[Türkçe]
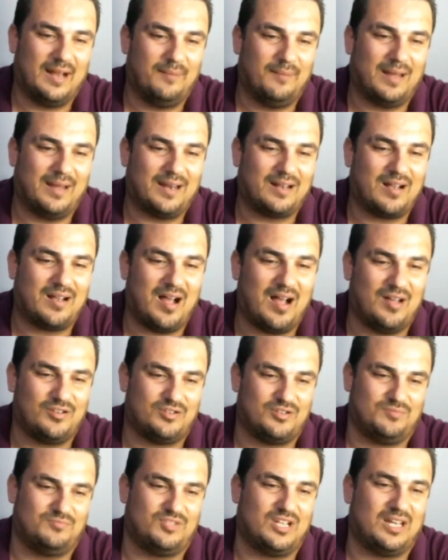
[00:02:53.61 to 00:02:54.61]
Marka
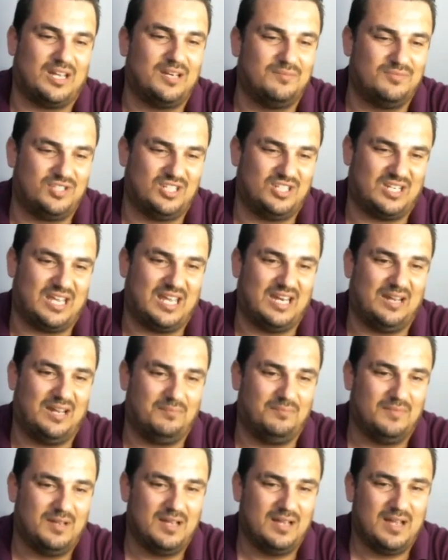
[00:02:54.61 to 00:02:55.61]
acım, canım ciğerim,
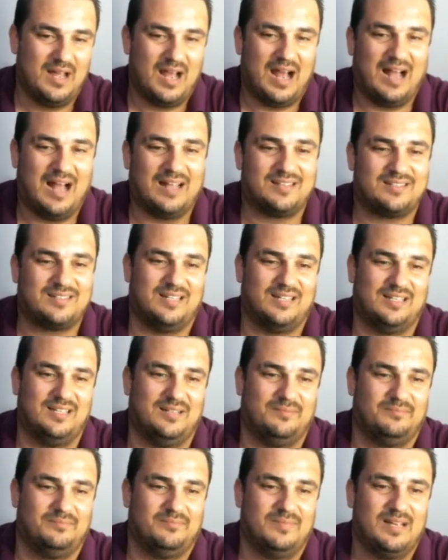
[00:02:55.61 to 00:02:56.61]

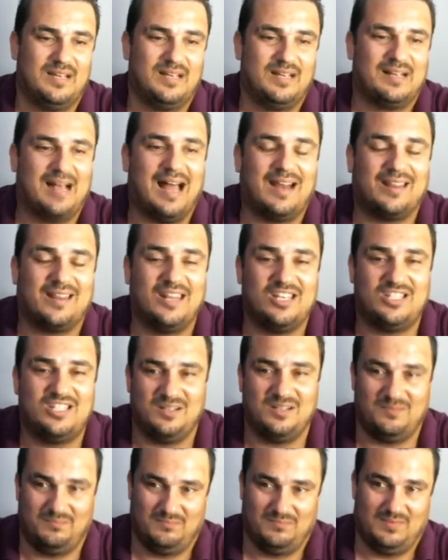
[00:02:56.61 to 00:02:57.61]
aslanım,
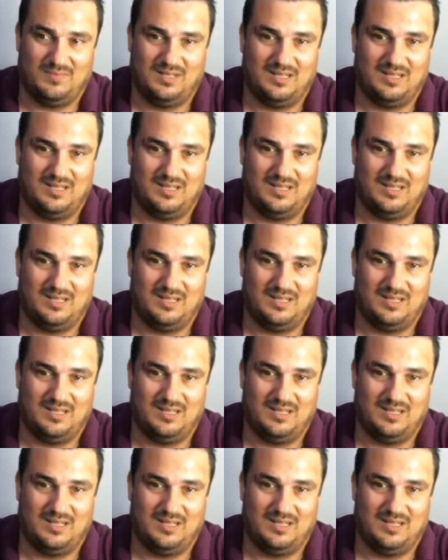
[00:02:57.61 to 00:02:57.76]
kardeşim.